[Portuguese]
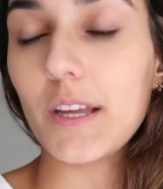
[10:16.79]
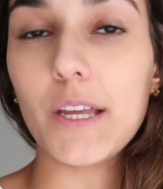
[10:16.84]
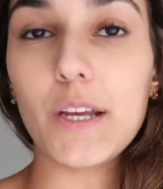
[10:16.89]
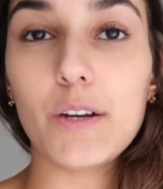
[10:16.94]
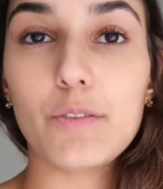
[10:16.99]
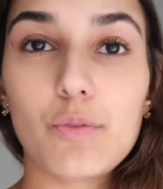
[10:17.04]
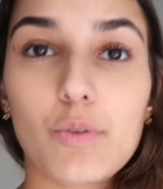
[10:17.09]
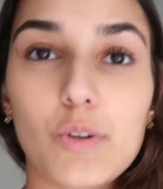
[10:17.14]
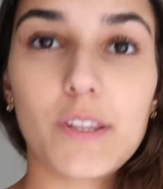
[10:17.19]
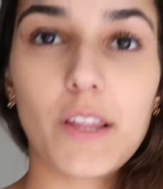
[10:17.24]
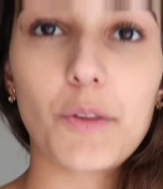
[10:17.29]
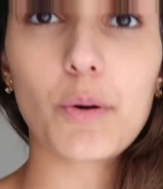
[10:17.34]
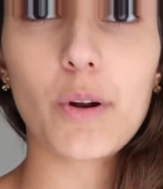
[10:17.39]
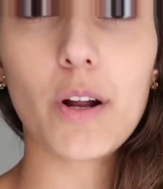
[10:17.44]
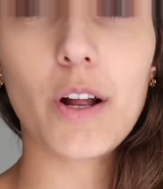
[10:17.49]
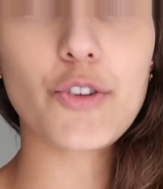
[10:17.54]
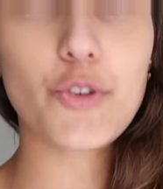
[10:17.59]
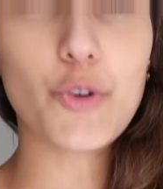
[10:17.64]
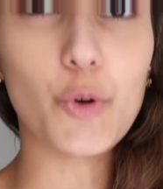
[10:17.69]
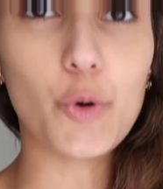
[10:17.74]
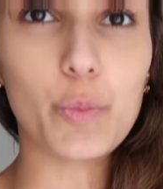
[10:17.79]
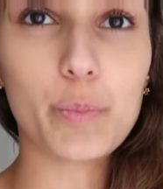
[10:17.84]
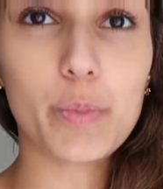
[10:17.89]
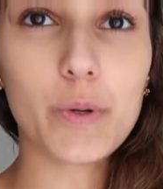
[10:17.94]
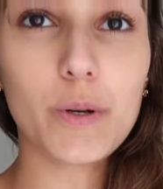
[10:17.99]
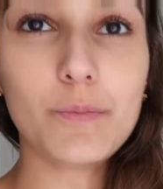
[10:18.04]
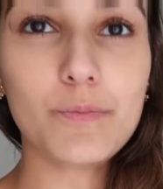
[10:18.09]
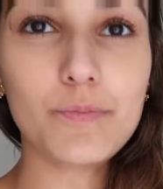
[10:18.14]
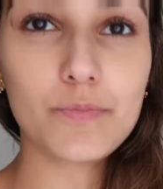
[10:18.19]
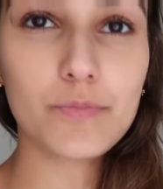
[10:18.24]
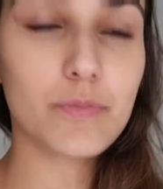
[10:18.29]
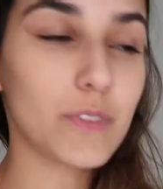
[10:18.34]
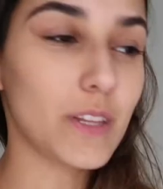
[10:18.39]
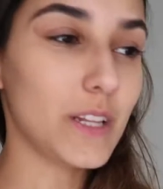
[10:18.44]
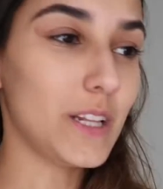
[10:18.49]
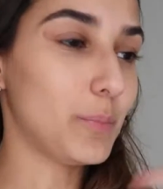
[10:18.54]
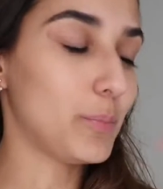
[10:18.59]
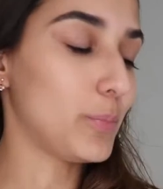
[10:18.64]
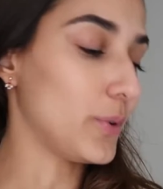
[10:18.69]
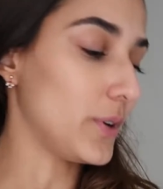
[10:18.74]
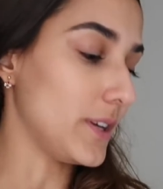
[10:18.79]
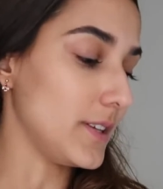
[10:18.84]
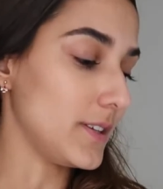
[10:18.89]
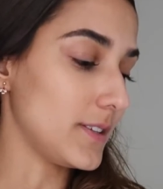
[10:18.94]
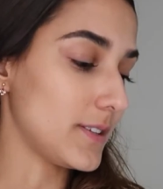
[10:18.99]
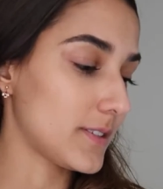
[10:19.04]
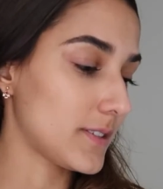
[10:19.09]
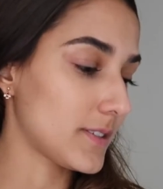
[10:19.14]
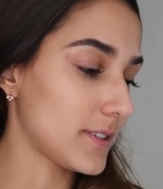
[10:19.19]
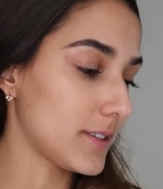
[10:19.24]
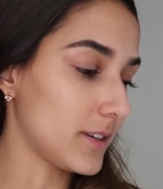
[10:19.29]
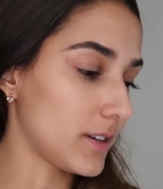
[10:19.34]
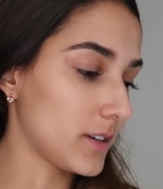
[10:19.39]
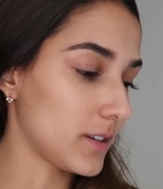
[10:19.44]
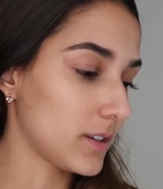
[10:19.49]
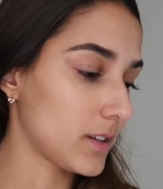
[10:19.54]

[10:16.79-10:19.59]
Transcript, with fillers: Eu vou até trocar de roupa e depois...